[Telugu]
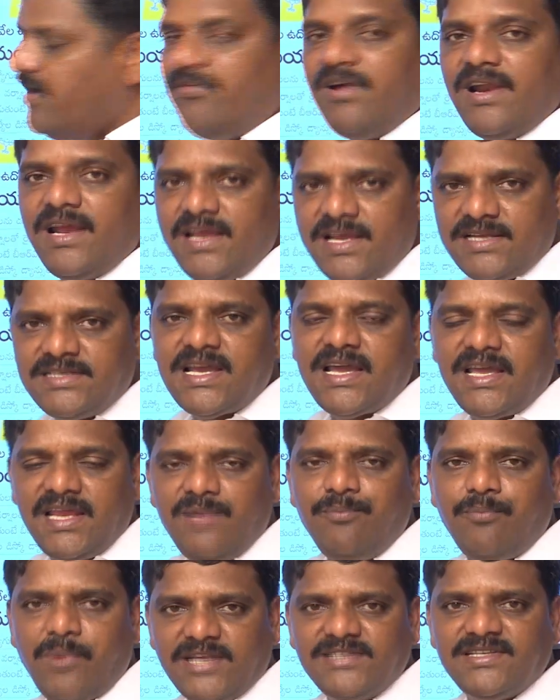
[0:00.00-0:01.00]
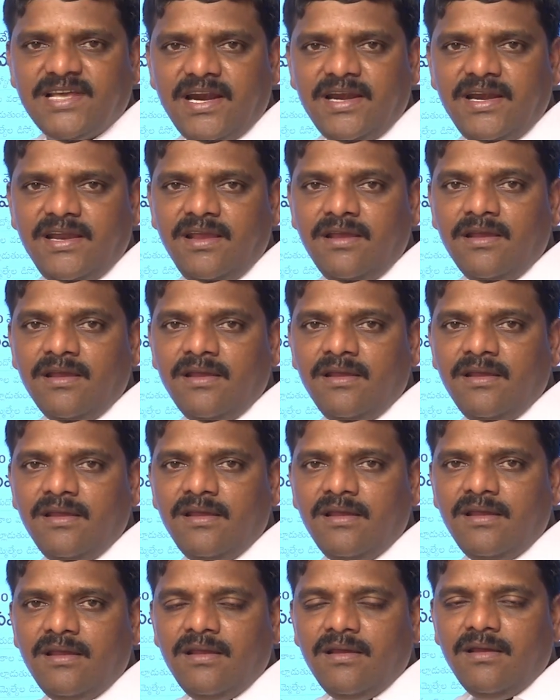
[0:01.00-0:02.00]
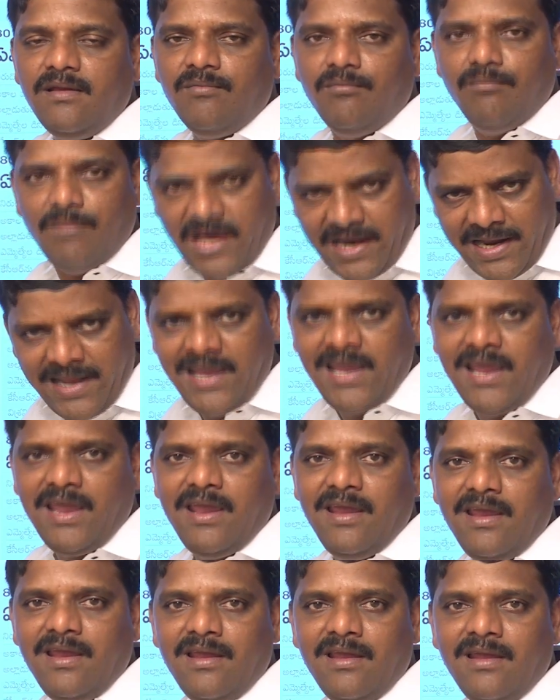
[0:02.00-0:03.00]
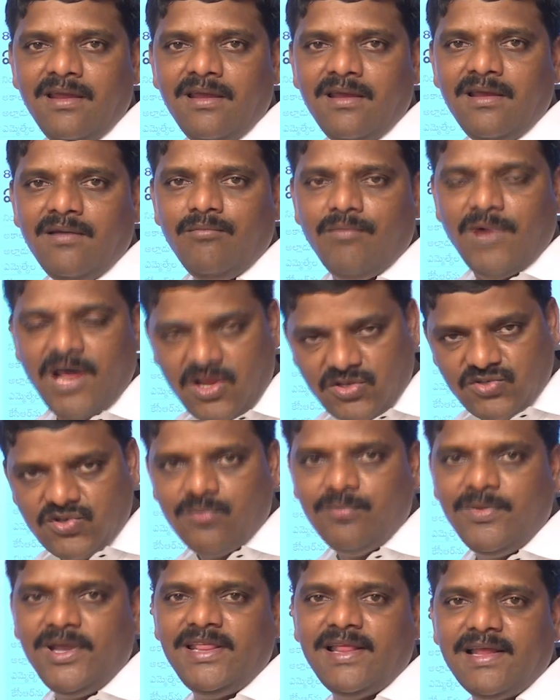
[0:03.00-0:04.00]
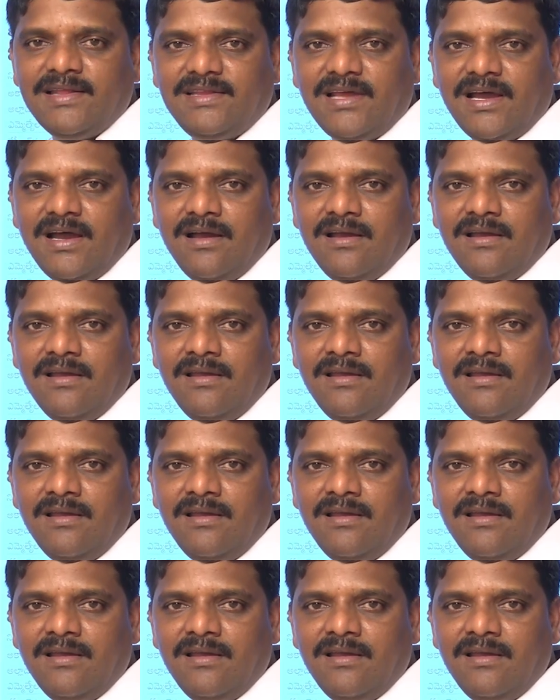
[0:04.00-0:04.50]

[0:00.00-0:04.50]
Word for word: ఇవ్వనయ్య జాగిరి పైసలన్నీ మనయే మన సొమ్మే ఇదంతా